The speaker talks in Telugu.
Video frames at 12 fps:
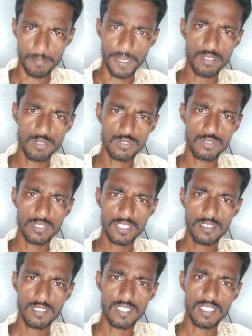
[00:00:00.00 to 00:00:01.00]

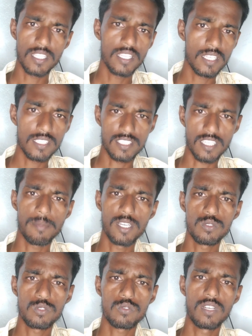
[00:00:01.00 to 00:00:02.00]
పనికొస్తుంది ఇది ఇది
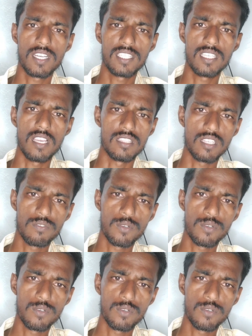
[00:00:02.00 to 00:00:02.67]
సెగ్మెంట్ చూసుకున్నట్లయితే త్రీ